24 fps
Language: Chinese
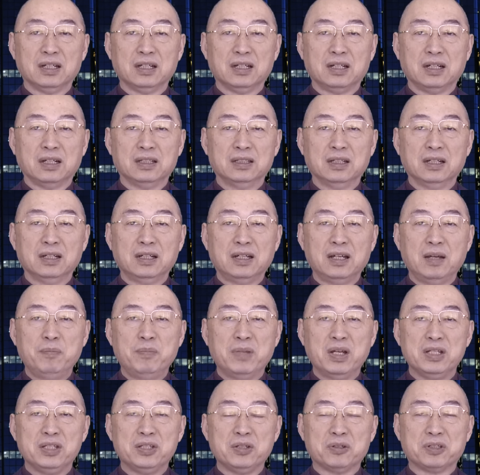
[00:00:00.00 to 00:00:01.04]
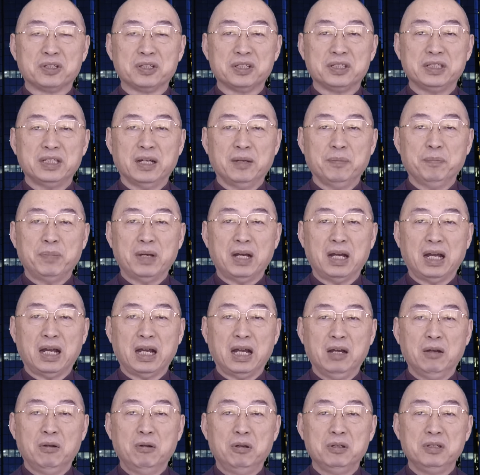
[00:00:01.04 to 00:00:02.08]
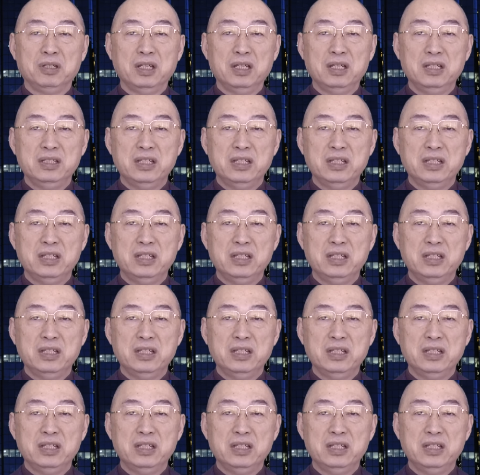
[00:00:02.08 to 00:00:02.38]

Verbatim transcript: 可能根本就是想把韩国瑜